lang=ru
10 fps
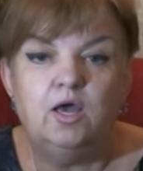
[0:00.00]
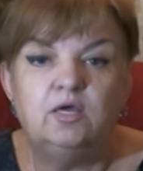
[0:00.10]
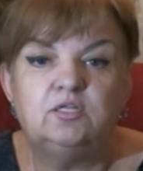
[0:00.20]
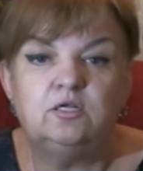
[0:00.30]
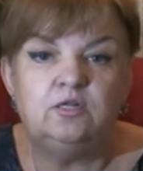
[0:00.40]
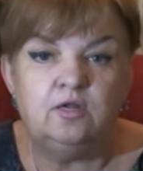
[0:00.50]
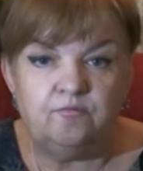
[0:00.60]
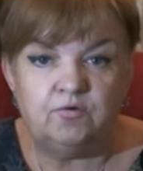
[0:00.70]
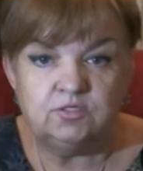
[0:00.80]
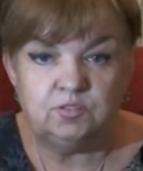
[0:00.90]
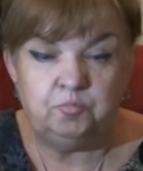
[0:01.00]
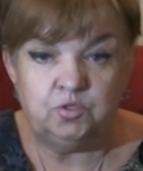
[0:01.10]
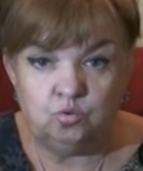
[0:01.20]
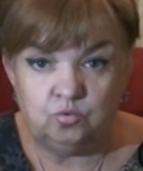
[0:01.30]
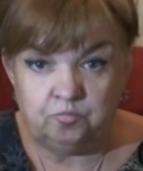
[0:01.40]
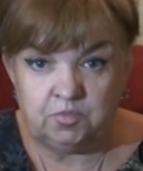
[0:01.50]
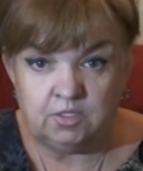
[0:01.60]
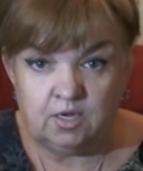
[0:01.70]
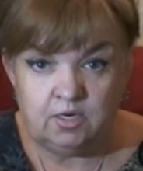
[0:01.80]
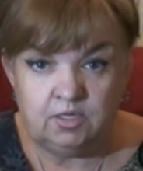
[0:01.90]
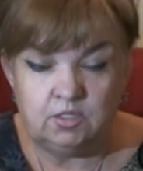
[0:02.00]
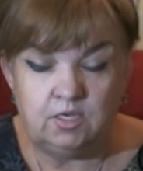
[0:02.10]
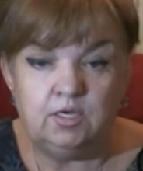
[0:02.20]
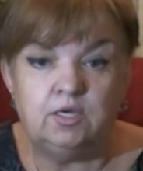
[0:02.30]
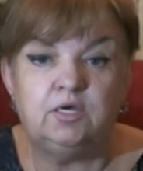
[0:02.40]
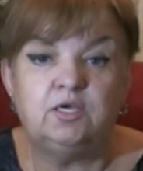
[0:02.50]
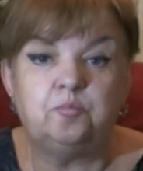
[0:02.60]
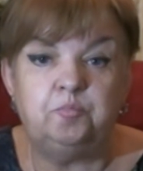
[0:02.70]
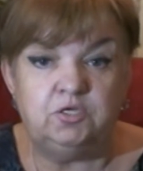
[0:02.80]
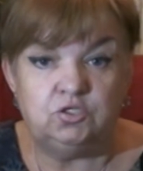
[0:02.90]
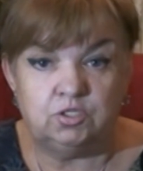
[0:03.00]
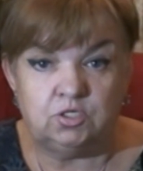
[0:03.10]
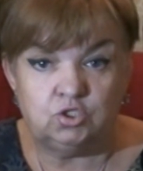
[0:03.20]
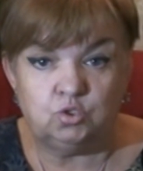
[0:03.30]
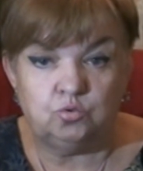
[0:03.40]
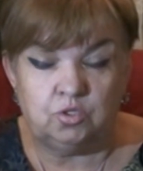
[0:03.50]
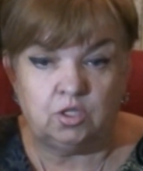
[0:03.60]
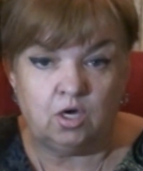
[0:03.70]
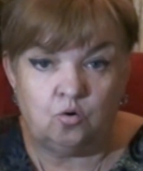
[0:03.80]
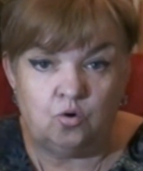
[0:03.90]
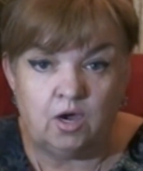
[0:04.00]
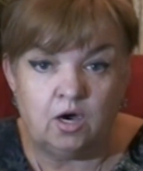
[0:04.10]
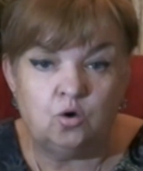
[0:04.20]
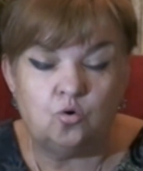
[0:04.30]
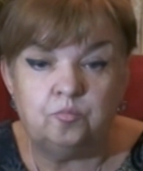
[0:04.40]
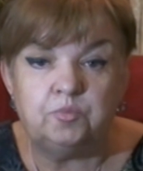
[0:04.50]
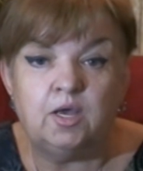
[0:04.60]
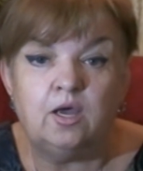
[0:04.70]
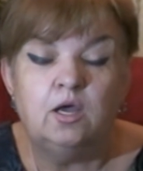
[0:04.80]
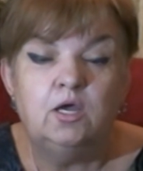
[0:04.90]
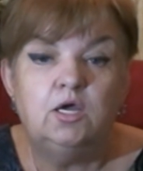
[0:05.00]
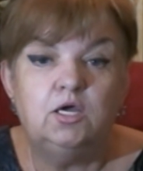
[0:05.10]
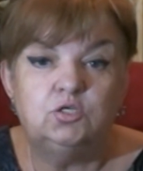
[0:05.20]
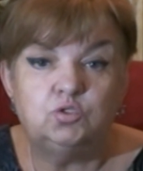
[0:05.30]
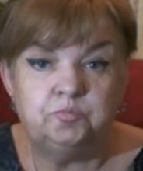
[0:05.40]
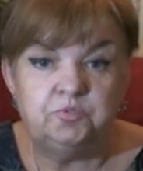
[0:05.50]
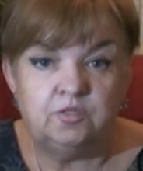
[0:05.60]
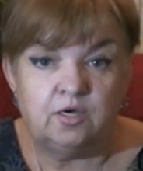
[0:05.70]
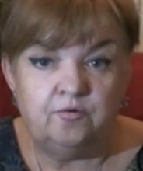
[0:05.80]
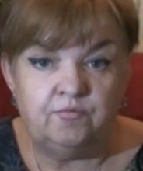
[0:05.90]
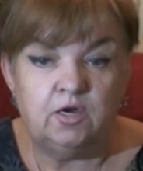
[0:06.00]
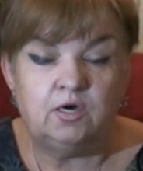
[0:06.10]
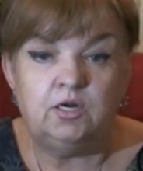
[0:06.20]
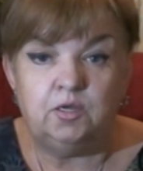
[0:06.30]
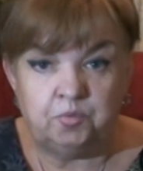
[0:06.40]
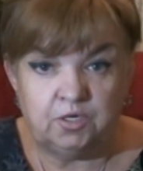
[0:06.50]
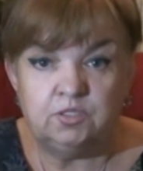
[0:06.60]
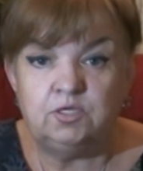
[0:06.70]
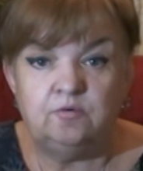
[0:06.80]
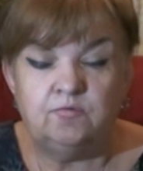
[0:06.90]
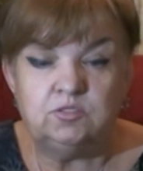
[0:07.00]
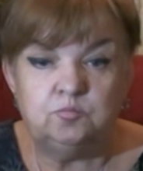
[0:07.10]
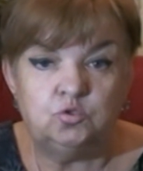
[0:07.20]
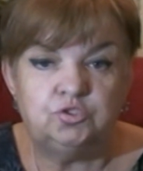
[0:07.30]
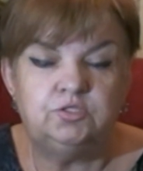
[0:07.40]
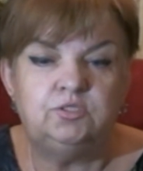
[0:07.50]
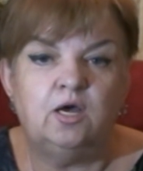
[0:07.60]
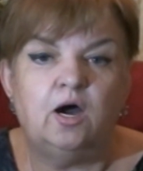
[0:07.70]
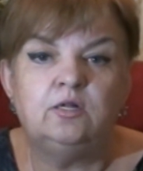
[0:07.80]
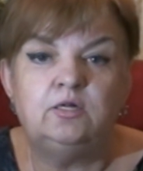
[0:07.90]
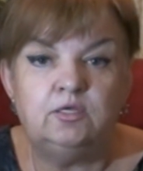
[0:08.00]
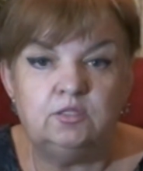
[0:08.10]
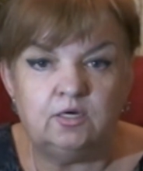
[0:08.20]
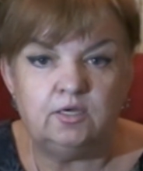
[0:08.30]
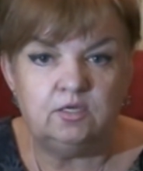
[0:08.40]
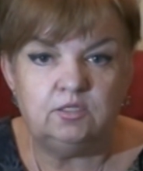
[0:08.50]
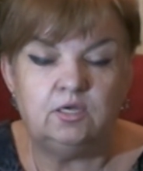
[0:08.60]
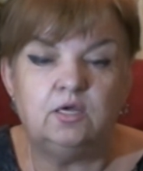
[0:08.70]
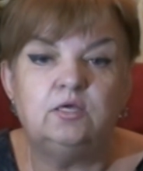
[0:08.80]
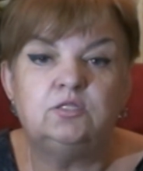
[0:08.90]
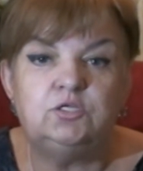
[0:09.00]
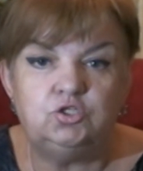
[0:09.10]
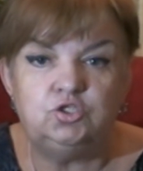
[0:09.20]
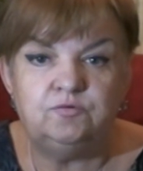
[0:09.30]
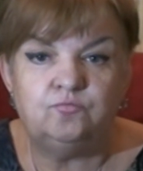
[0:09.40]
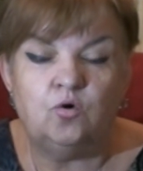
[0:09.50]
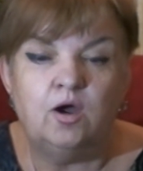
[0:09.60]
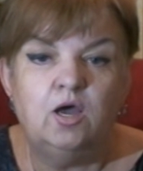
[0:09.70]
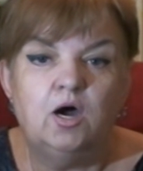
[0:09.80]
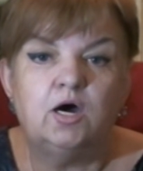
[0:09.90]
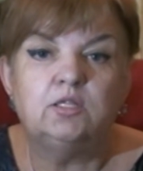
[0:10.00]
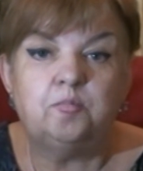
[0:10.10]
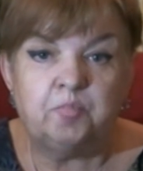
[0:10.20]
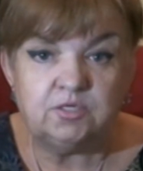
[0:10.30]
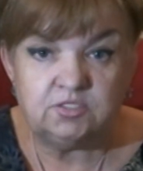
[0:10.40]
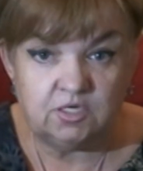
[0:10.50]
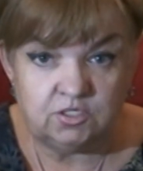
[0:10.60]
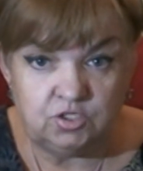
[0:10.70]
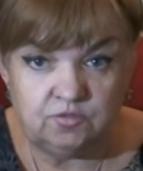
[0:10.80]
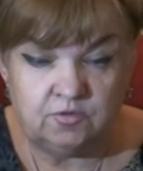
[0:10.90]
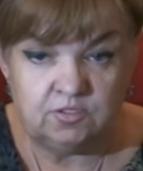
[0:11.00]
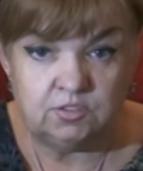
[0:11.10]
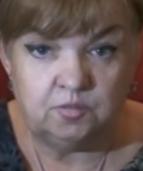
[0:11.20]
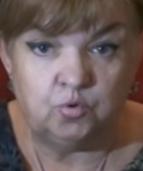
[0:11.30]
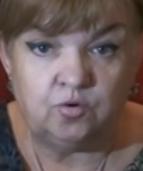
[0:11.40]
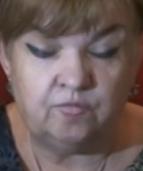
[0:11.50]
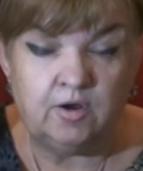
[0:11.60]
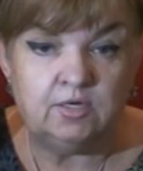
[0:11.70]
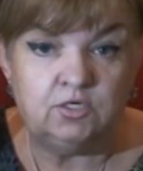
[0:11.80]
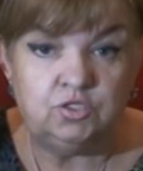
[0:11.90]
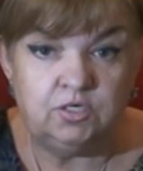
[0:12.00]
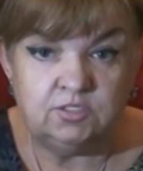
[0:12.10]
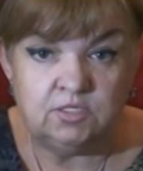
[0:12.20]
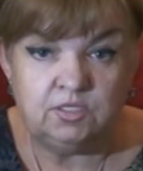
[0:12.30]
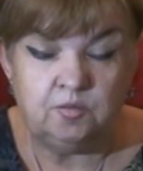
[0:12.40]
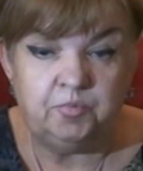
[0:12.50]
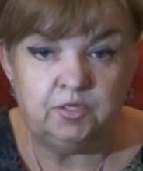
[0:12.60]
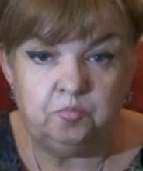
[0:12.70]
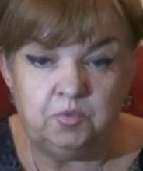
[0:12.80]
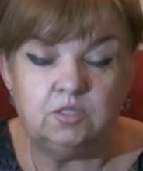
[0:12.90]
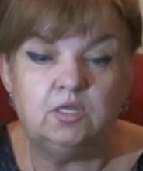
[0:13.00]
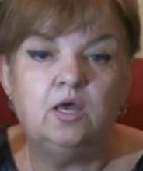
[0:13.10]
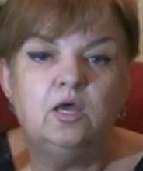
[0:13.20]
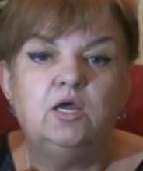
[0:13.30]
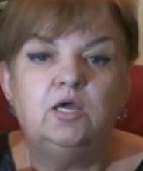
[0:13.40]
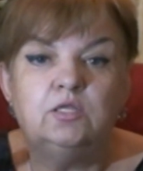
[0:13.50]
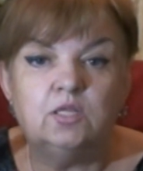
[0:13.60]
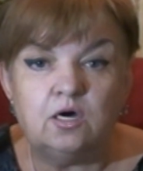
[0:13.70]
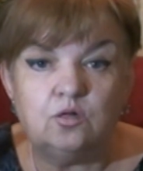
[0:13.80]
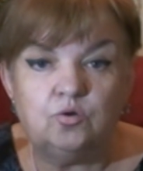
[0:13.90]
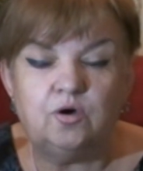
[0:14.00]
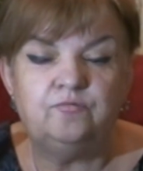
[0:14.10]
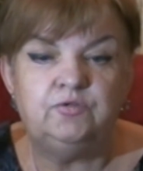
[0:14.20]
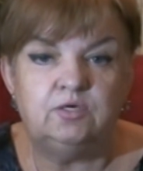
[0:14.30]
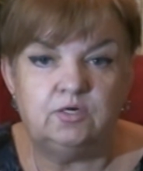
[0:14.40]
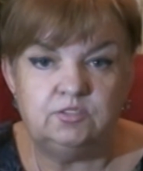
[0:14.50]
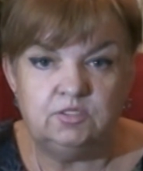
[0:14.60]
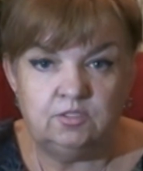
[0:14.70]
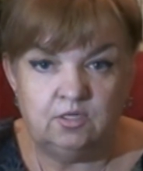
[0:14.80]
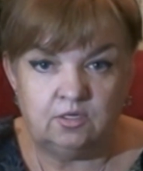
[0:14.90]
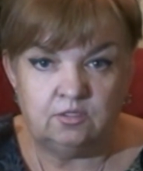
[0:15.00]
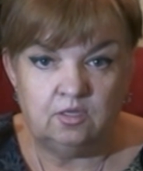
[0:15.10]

Это для вас бетон-монолит, и кирпич – это что-то такое огромное, и, собственно говоря, крепкое до невозможности. А для энергетики это ничего. Она просачивается буквально через эти предметы и наглухо в них оседает.